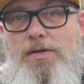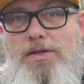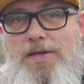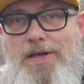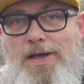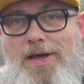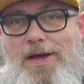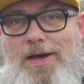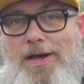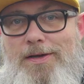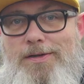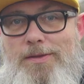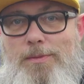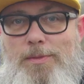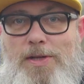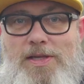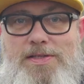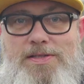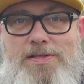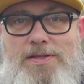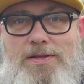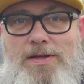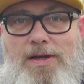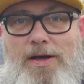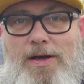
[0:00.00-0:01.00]
Tier hat im
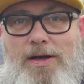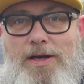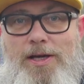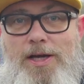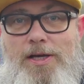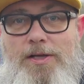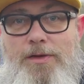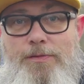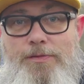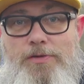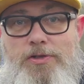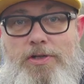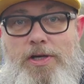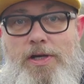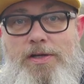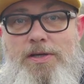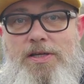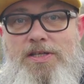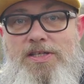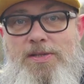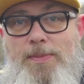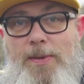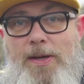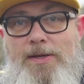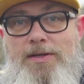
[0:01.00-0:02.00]
letzten Jahr relativ schnell
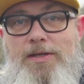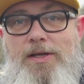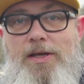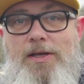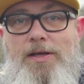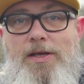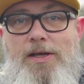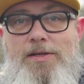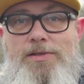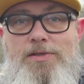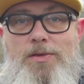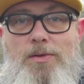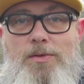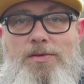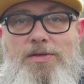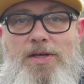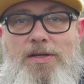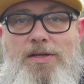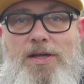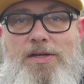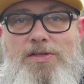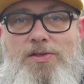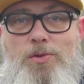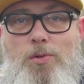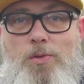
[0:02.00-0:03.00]
die zweite Generation
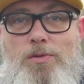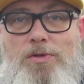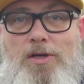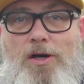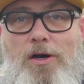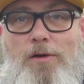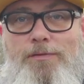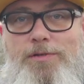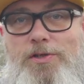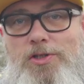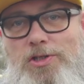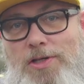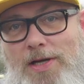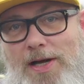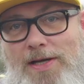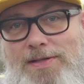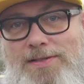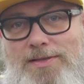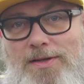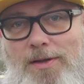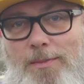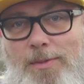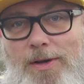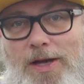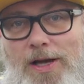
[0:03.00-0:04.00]
seiner Scooter auf die
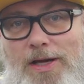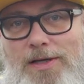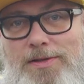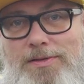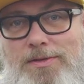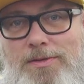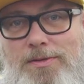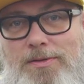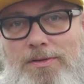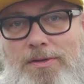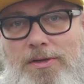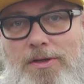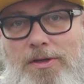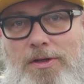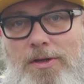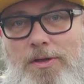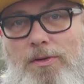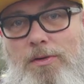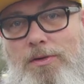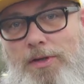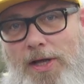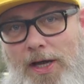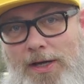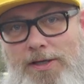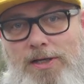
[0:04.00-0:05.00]
Straßen gebracht.
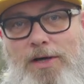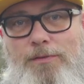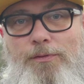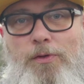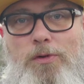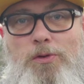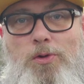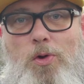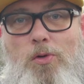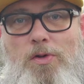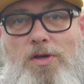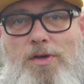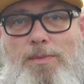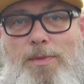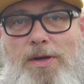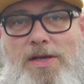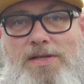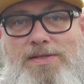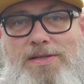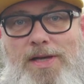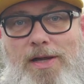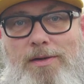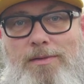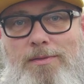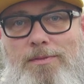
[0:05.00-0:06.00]
Und einen davon gucke ich mir
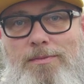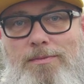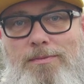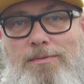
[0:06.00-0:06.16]
jetzt an.